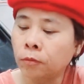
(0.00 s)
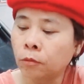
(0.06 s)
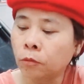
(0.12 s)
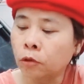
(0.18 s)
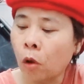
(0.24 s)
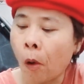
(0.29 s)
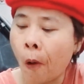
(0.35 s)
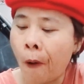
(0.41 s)

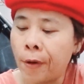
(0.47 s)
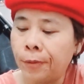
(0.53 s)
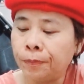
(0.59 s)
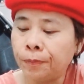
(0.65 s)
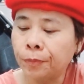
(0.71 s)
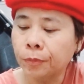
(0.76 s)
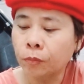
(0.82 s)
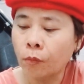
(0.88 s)
7.
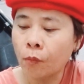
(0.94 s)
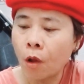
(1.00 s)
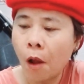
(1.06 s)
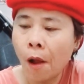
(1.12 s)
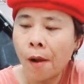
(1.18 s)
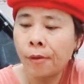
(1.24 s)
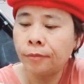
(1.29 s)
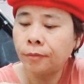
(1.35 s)
Trong
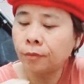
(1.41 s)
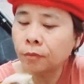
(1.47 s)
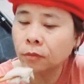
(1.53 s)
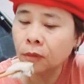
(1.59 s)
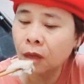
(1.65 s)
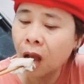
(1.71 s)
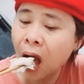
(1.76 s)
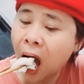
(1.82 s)
trường hợp
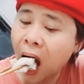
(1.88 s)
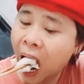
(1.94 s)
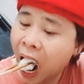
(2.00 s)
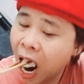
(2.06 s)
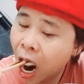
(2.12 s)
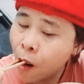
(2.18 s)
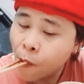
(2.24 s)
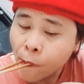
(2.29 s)
đặc biệt,
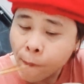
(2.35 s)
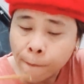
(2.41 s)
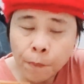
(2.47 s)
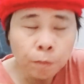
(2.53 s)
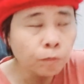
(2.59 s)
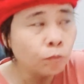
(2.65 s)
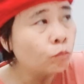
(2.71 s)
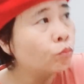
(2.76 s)
quyết
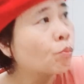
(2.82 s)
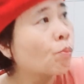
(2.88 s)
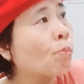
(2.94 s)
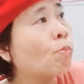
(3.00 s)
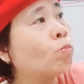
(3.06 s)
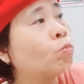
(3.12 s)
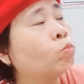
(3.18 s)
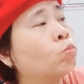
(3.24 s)
định đưa
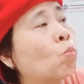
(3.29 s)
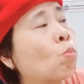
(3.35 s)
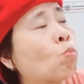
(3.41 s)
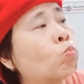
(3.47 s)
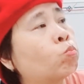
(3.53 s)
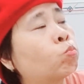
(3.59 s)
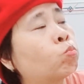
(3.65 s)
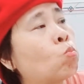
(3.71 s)
về
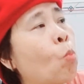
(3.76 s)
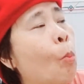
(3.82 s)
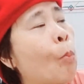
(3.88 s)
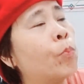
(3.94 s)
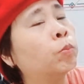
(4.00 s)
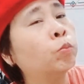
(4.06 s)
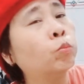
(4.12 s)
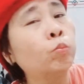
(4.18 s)
nước thành
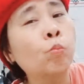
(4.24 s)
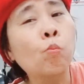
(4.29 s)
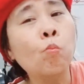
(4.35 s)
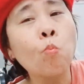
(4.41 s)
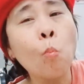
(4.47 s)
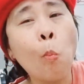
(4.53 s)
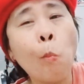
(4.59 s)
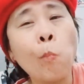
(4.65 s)
viên cơ quan
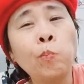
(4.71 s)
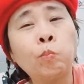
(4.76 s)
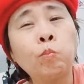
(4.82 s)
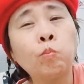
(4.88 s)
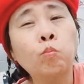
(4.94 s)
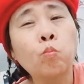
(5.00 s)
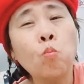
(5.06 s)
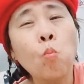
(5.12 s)
đại diện
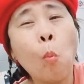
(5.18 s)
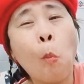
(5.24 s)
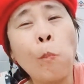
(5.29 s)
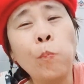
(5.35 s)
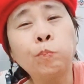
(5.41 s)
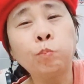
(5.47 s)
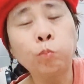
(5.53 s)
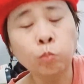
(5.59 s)
không
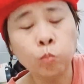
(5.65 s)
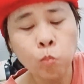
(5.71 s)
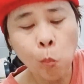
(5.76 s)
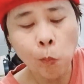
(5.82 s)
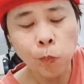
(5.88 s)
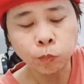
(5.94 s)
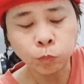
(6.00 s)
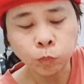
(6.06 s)
hoàn thành nhiệm
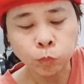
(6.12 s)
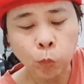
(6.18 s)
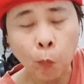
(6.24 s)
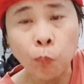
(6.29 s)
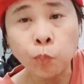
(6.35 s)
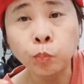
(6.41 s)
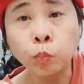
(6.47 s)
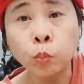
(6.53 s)
vụ
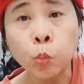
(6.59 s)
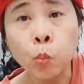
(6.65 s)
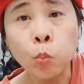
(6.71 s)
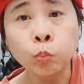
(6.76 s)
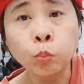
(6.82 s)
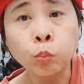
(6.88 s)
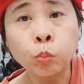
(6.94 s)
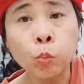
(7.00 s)
hoặc
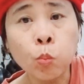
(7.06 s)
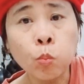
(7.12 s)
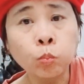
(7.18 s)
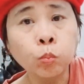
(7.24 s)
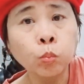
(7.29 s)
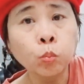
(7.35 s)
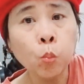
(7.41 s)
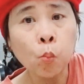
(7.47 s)
có hành
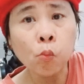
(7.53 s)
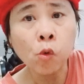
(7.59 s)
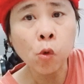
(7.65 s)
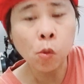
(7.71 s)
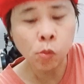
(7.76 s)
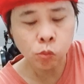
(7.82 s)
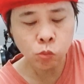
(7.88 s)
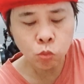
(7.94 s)
vi gây hậu
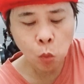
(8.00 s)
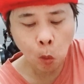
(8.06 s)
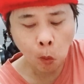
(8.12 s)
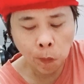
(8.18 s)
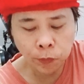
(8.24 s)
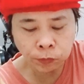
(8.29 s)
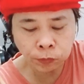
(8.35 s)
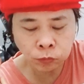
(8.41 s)
quả
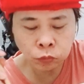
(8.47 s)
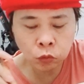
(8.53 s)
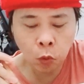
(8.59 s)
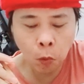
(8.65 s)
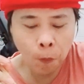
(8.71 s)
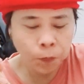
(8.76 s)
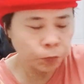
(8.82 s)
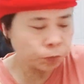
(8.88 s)
nghiêm trọng
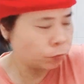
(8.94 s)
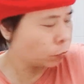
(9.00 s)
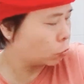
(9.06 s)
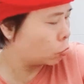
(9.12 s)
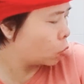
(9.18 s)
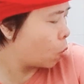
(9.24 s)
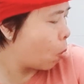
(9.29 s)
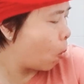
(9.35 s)
đến an
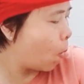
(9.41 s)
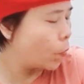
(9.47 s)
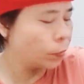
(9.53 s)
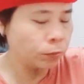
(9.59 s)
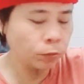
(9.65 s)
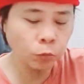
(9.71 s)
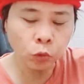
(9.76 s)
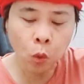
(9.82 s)
ninh quốc
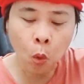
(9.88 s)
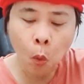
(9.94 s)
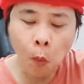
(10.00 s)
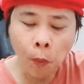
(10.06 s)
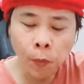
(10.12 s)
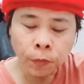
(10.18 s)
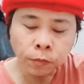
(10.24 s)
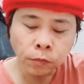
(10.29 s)
gia,
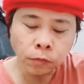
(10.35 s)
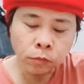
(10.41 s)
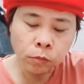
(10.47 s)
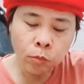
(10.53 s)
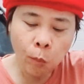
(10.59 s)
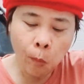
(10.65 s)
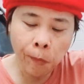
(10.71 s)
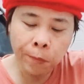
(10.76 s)
quan hệ
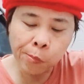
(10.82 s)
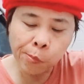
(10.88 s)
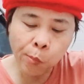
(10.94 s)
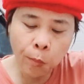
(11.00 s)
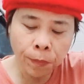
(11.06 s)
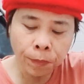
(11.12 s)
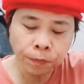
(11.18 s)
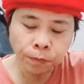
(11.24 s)
với quốc
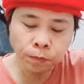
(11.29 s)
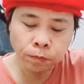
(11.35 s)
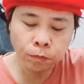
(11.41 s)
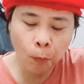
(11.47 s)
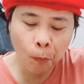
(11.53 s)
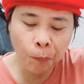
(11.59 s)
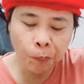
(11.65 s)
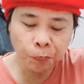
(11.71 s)
gia,
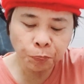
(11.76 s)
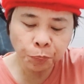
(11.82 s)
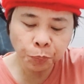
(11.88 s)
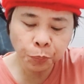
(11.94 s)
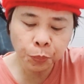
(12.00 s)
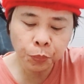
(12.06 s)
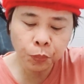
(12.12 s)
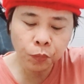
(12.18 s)
tổ chức
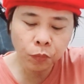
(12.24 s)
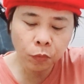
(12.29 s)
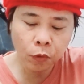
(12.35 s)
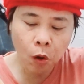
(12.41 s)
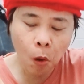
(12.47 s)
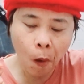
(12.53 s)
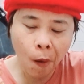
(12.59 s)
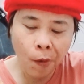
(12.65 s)
quốc tế
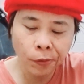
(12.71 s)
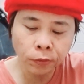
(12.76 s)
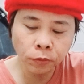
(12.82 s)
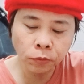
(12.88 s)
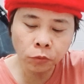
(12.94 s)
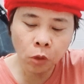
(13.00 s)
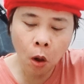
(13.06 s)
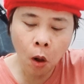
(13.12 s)
tiếp nhận,
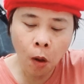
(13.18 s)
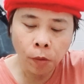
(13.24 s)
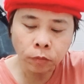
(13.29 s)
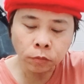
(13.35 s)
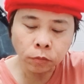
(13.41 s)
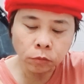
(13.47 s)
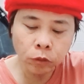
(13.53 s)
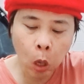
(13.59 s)
đồng
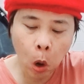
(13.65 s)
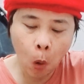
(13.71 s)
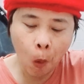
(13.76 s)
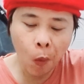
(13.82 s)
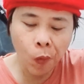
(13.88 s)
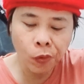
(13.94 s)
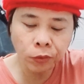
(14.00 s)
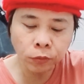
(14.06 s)
thời
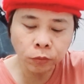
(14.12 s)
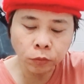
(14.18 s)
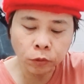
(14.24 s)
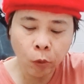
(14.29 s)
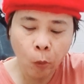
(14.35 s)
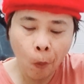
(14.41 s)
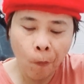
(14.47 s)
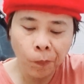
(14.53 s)
báo cáo
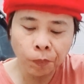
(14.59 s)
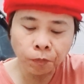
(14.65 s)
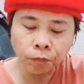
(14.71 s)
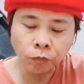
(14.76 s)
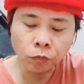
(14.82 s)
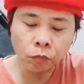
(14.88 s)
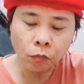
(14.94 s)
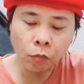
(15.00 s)
ngay
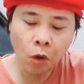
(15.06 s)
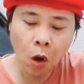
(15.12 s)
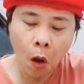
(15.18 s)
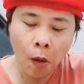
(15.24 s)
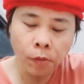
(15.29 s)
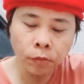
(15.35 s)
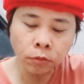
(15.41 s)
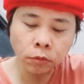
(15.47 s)
Bộ trưởng
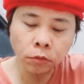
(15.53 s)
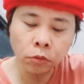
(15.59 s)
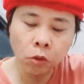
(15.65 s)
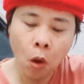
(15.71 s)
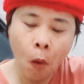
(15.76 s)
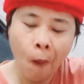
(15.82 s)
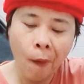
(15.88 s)
Bộ Ngoại giao.